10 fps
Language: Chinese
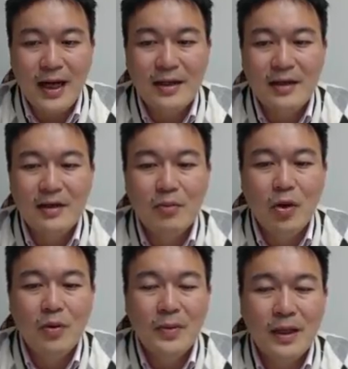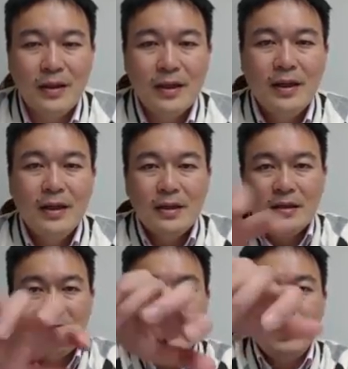大的一个 moment。
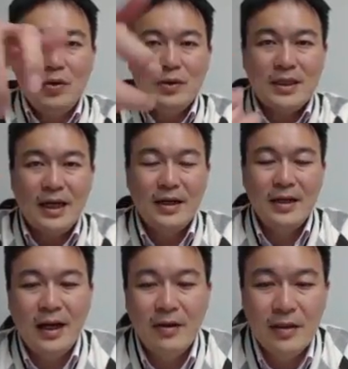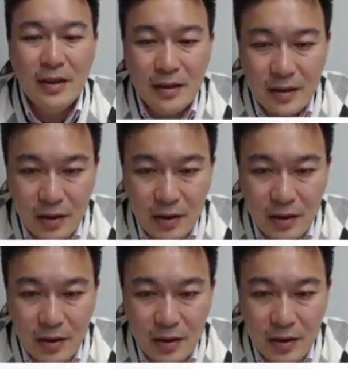那这个 n 纹这样一凹呢，